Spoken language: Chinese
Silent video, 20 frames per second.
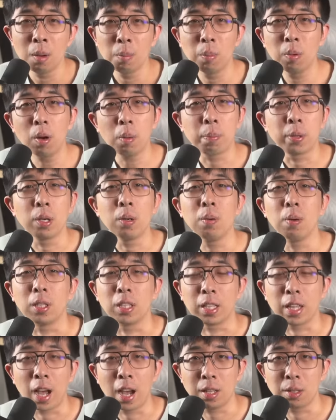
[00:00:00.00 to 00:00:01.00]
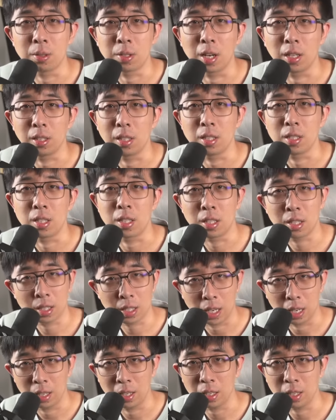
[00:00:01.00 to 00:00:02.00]
不过苹果的态度上呢，其
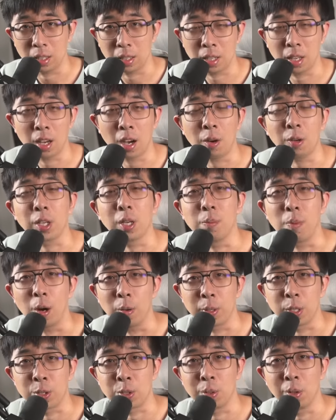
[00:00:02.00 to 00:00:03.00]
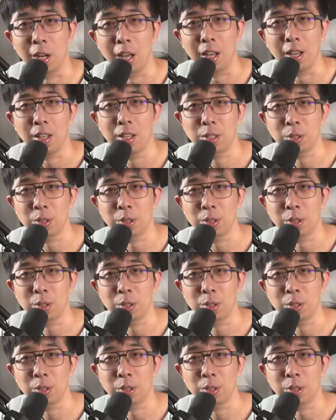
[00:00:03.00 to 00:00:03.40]
实也可以挑一个毛病出来。